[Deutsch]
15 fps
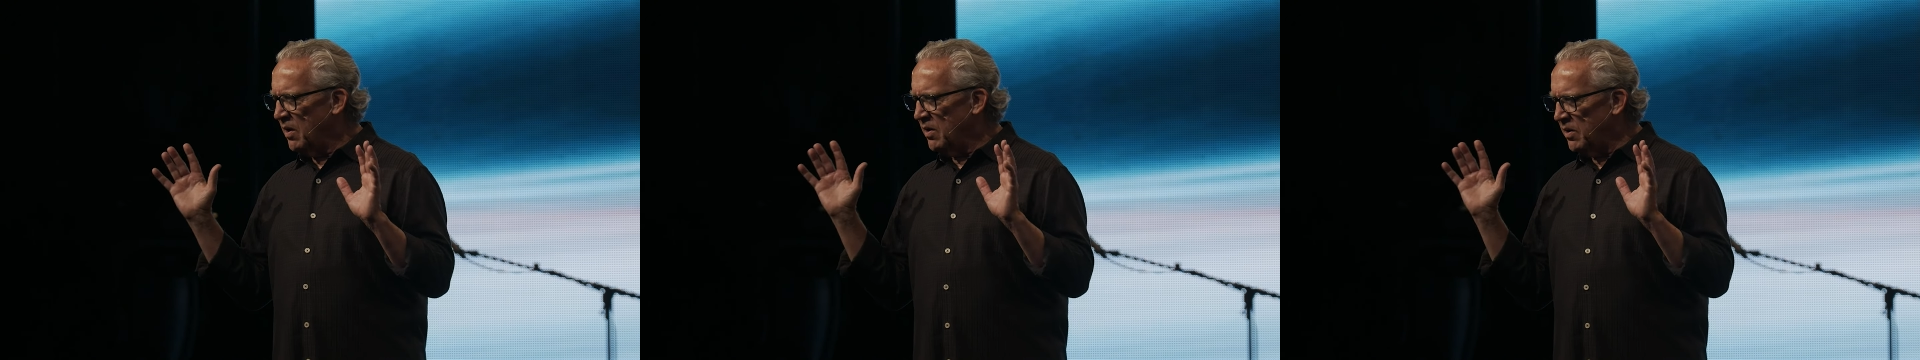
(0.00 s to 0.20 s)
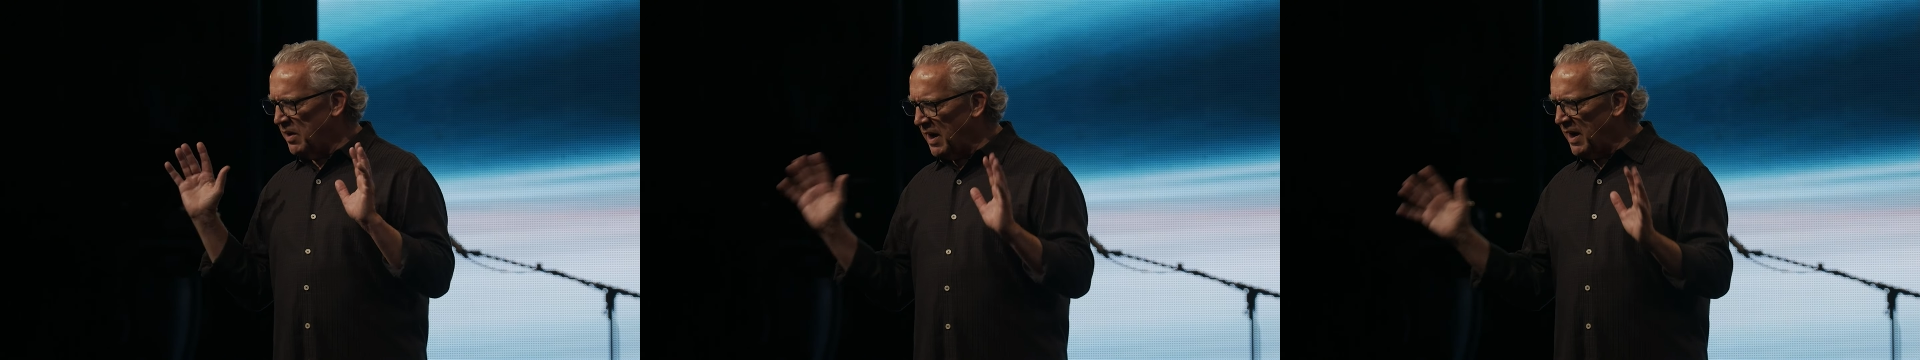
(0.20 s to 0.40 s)

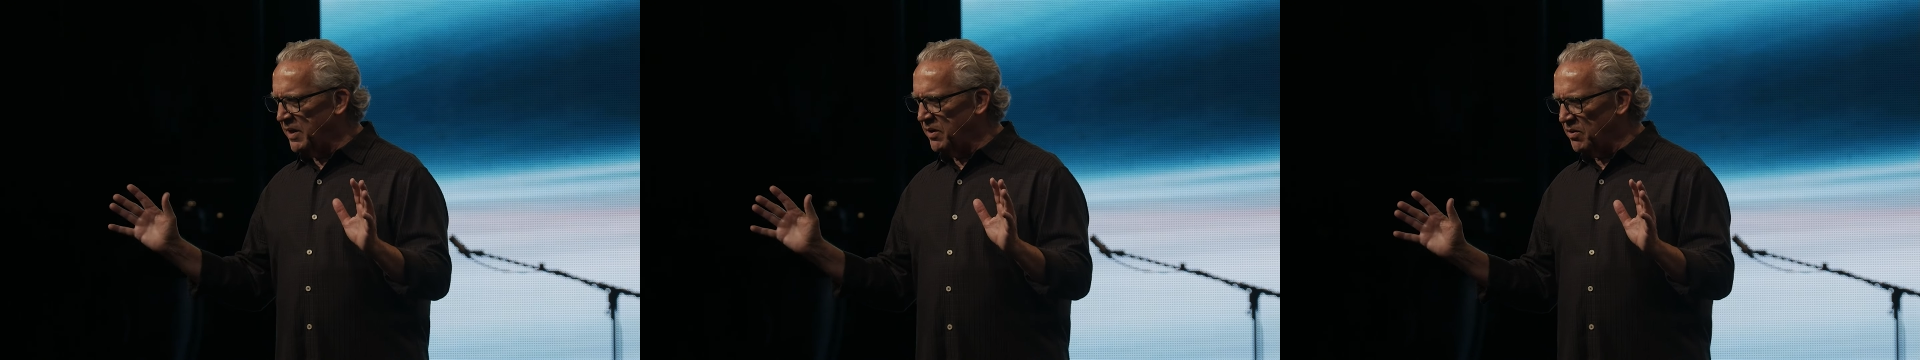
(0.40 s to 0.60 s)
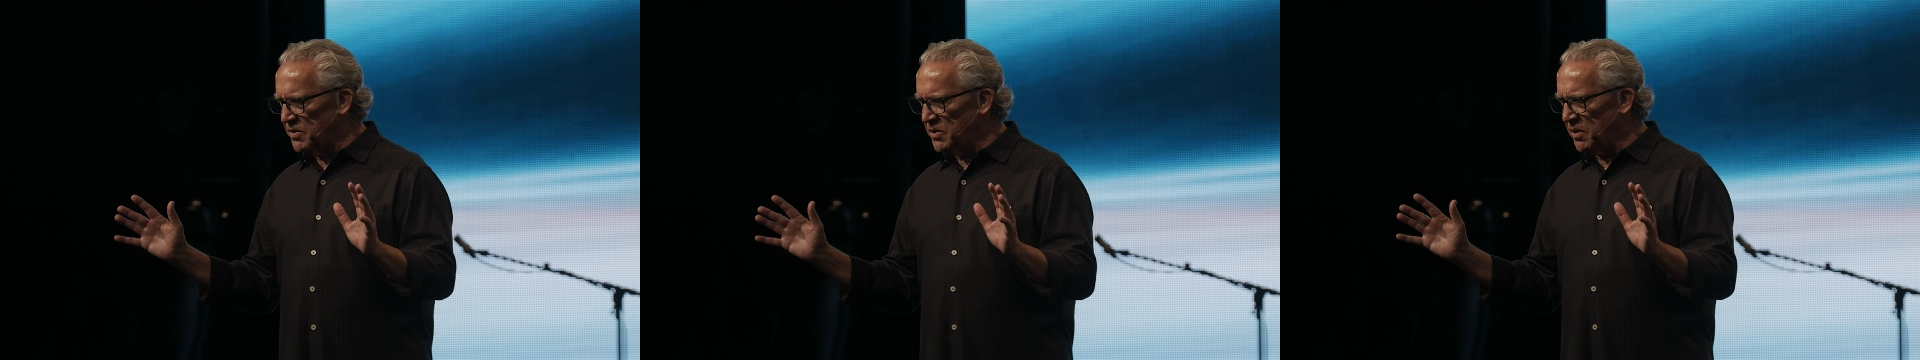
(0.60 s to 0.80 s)
ist.
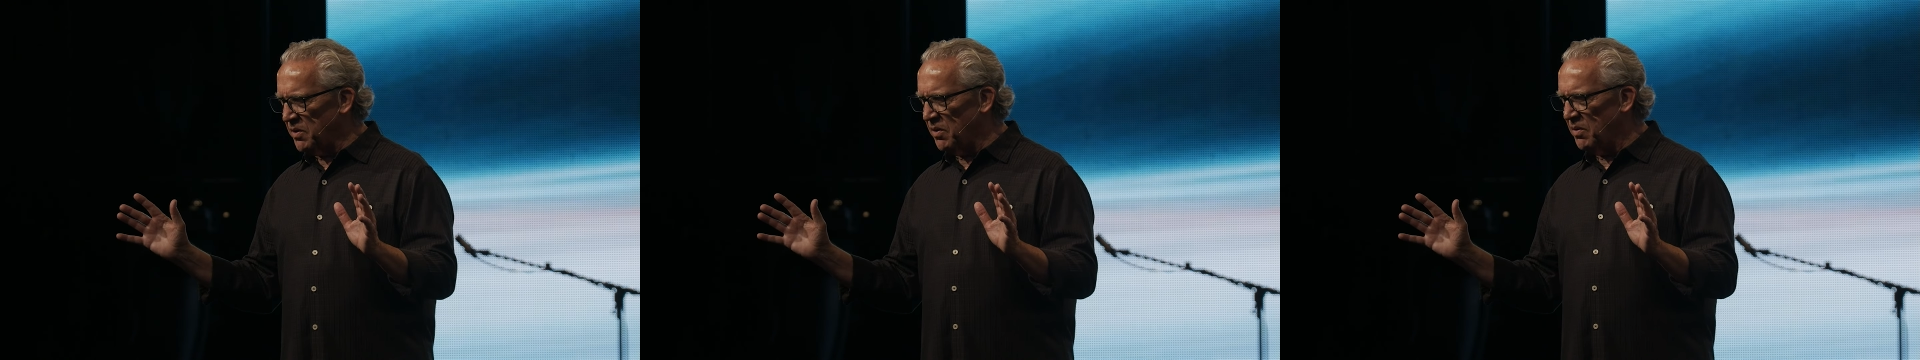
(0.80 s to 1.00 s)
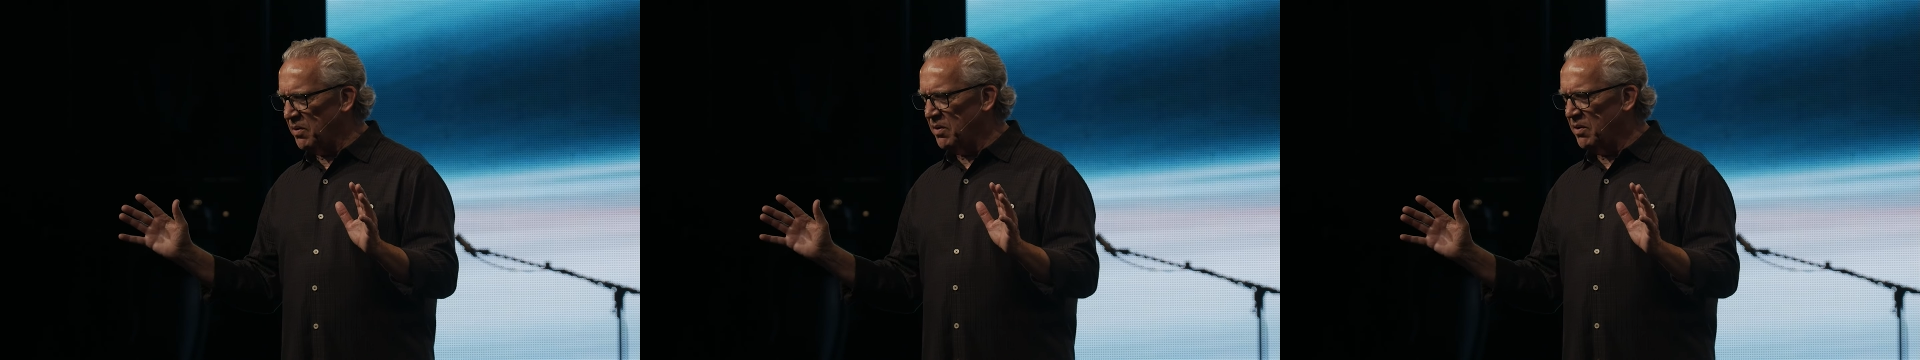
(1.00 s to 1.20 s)
Neun
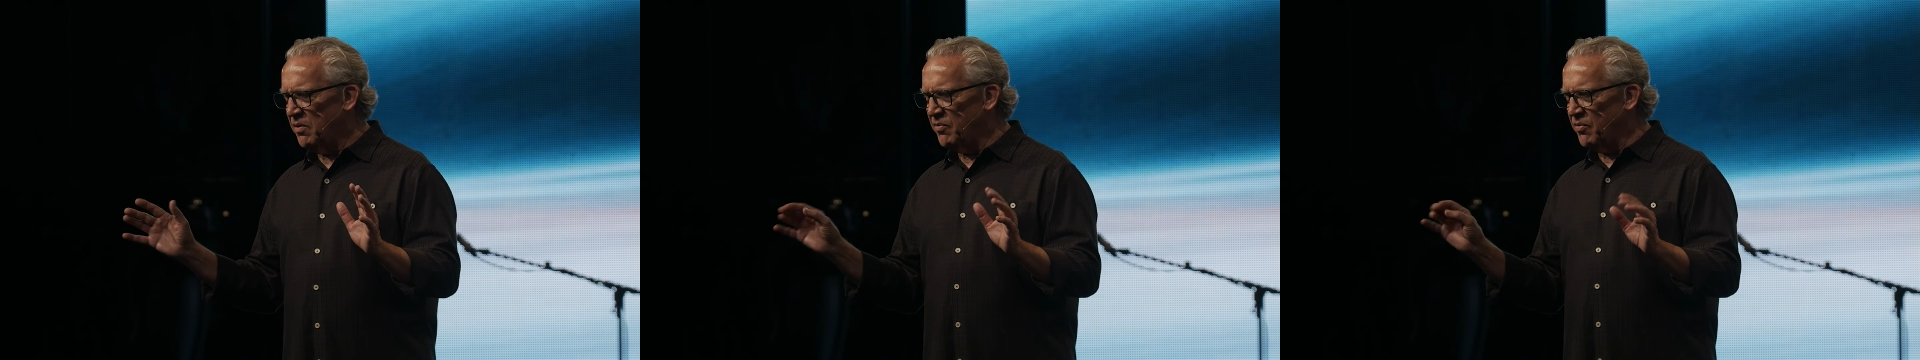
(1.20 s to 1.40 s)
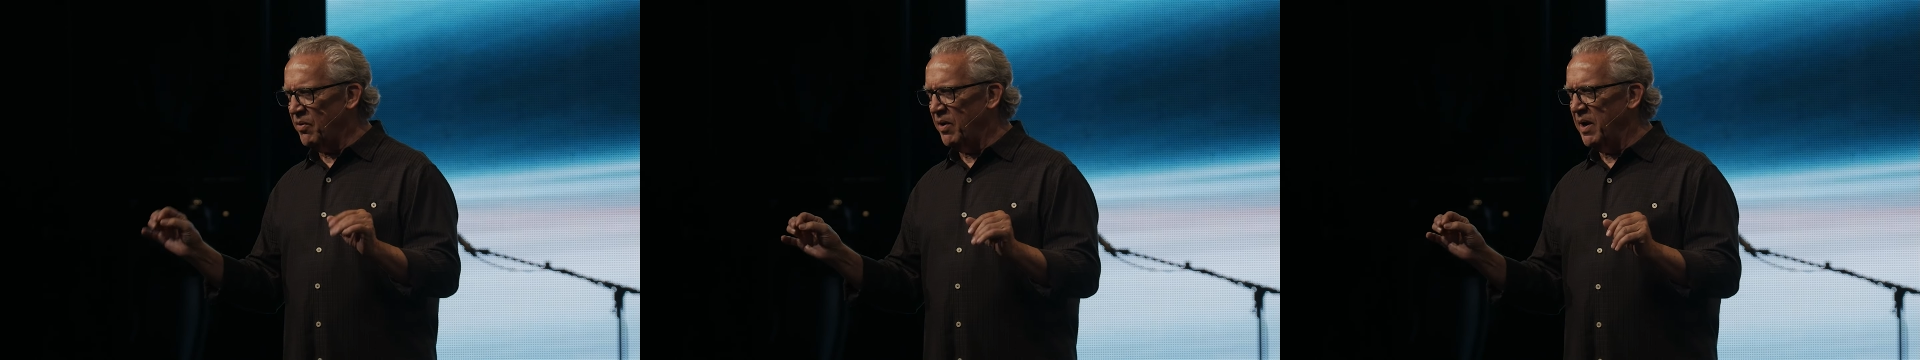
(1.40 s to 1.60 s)
Jahre
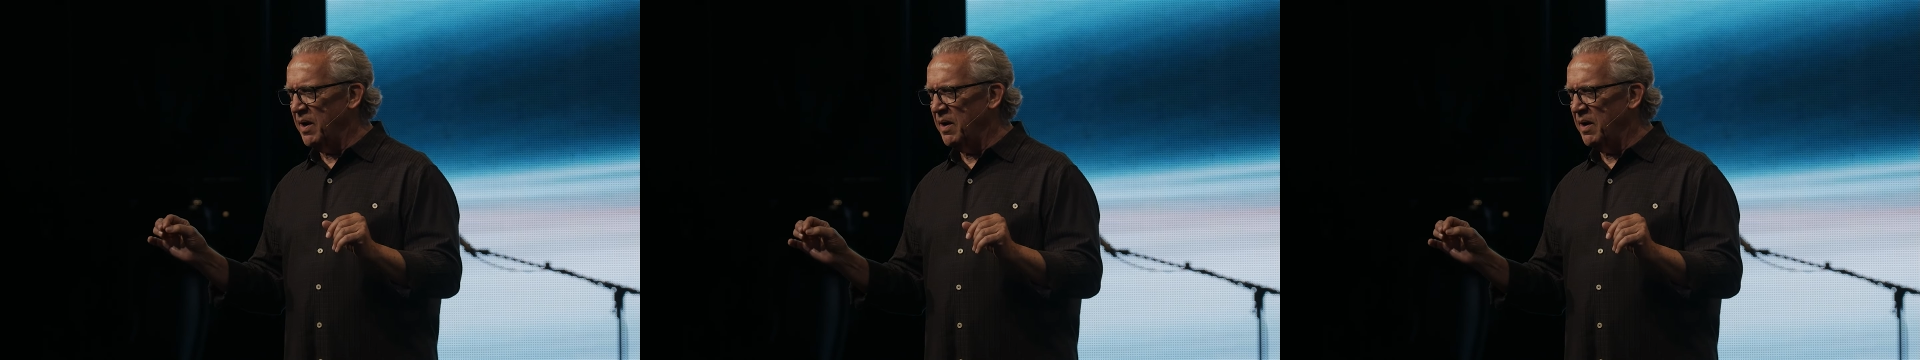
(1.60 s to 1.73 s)
frei.